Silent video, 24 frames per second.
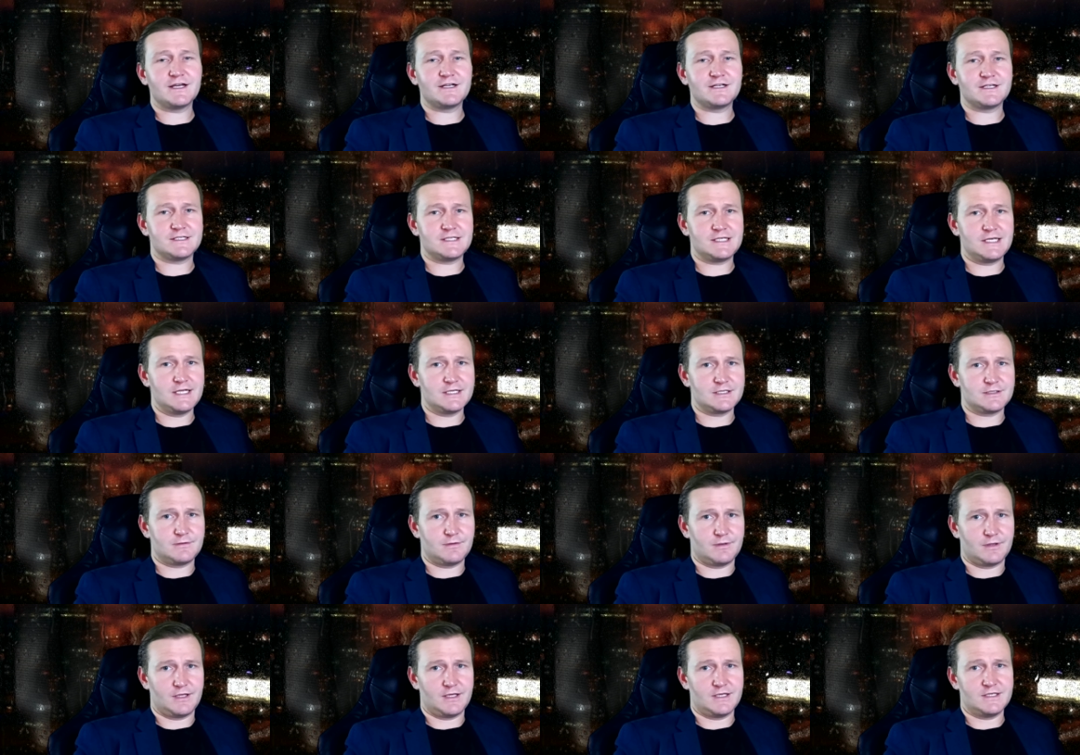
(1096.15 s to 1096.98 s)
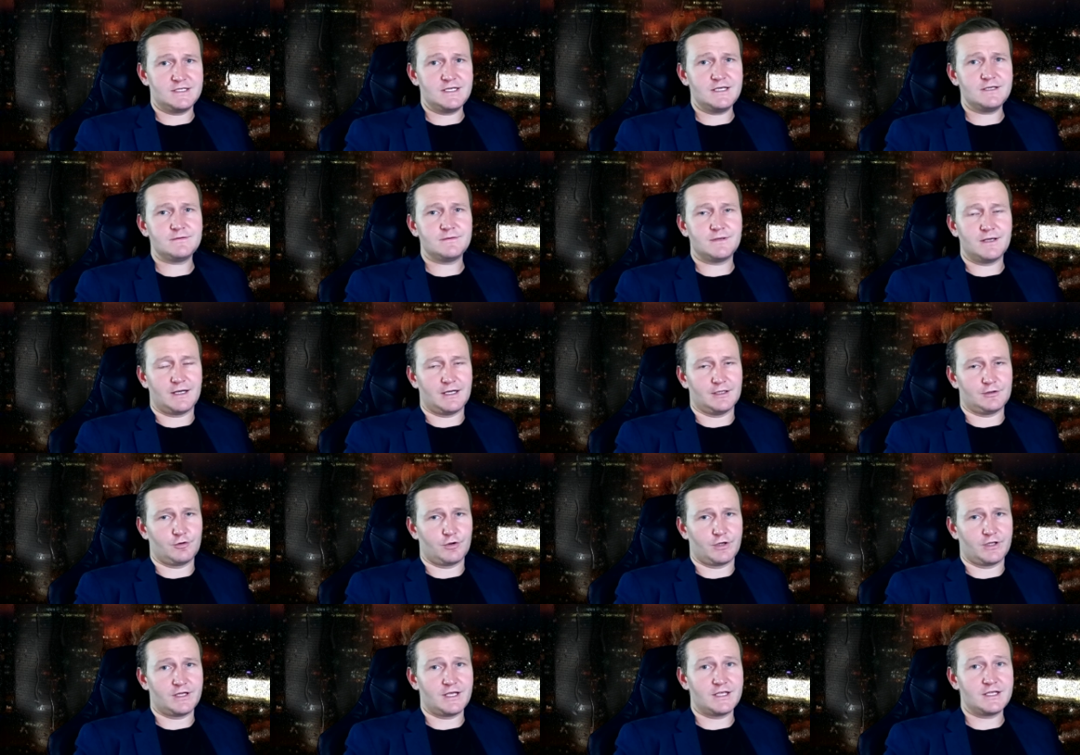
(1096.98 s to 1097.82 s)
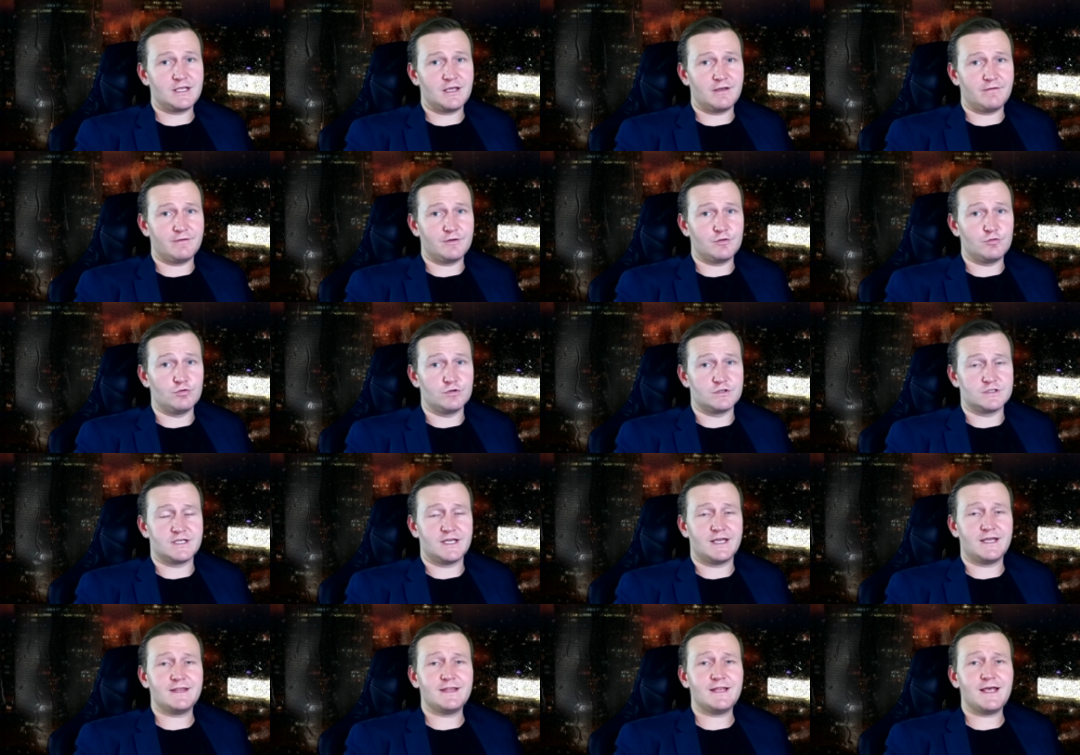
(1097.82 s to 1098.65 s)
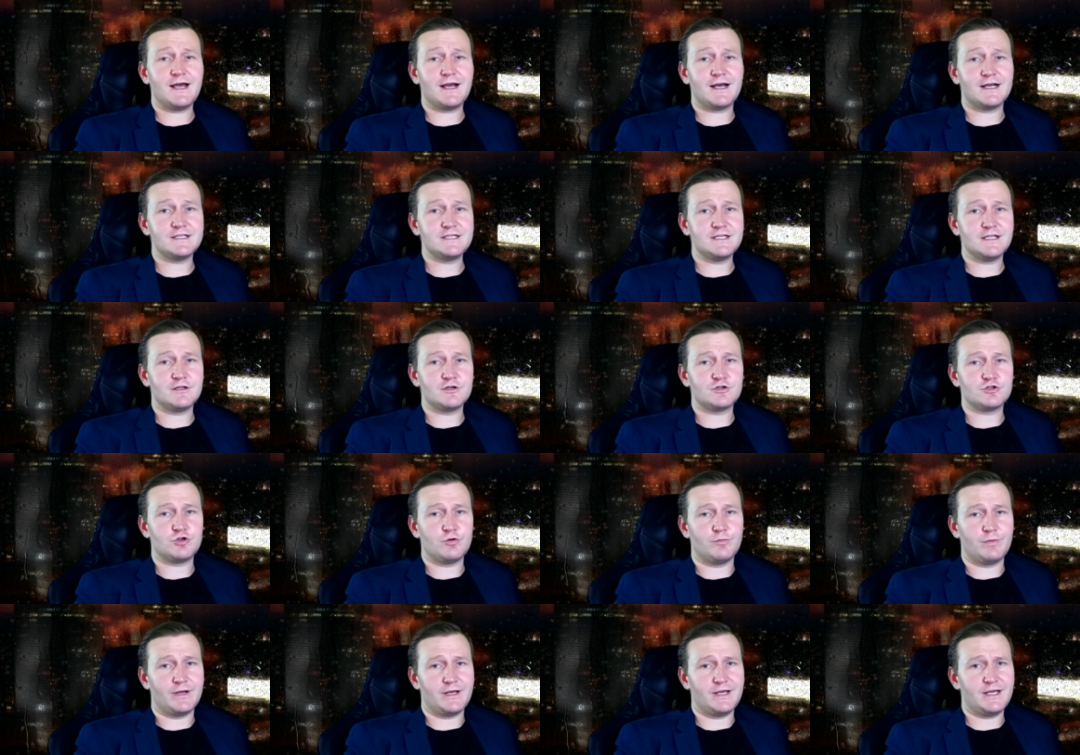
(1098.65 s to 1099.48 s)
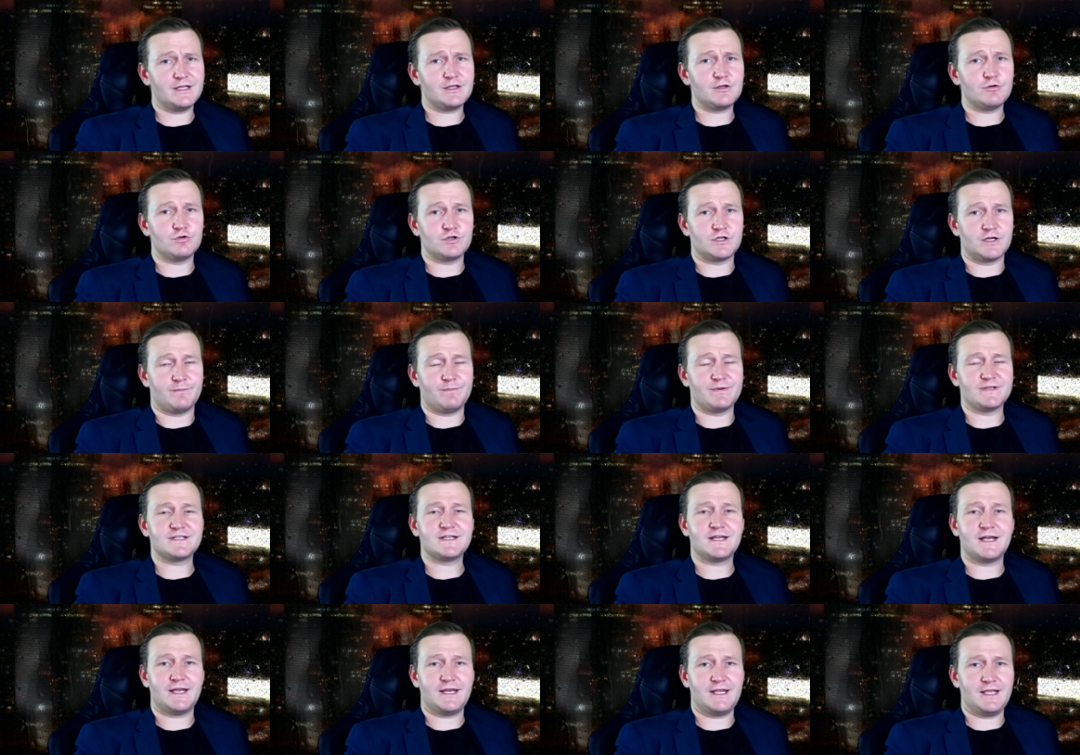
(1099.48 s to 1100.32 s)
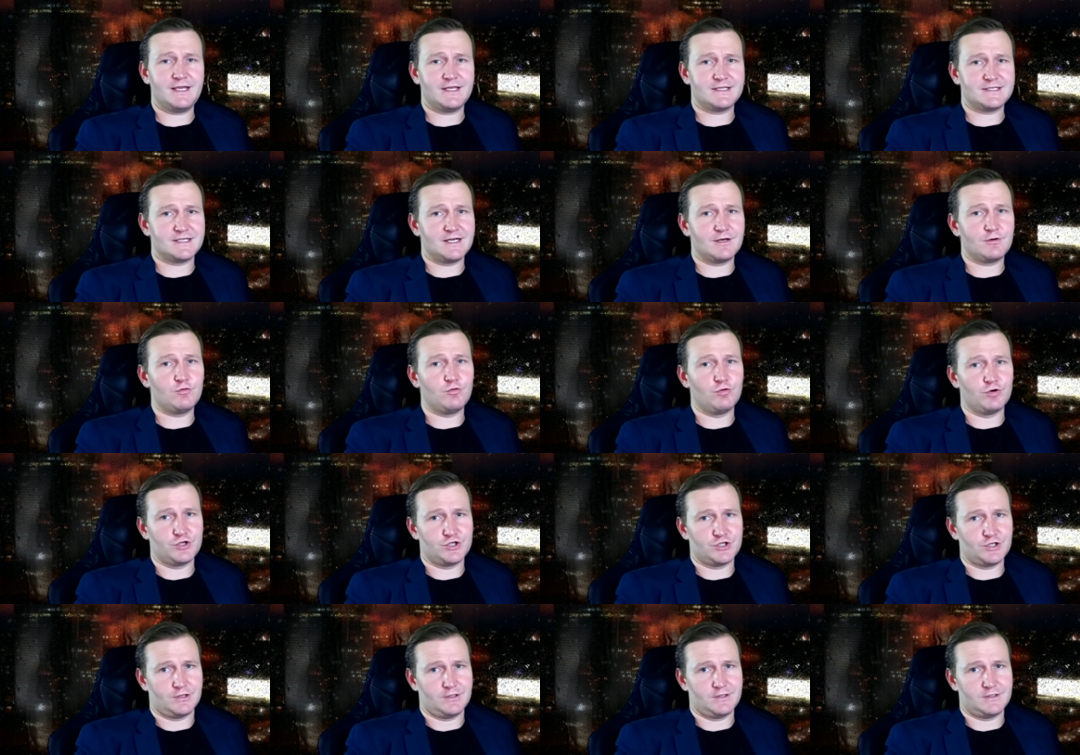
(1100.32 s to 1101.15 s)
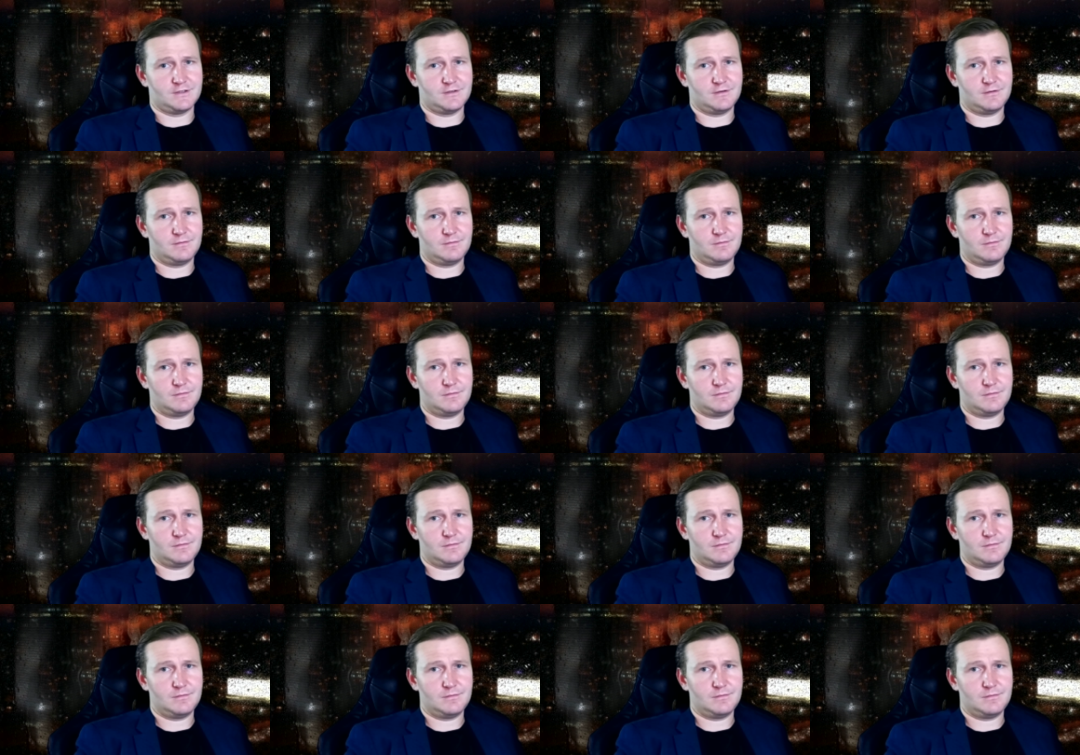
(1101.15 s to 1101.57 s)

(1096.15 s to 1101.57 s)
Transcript: также следственные действия, которые над ней ведутся, и она хотела, чтобы это уже поскорее закончилось.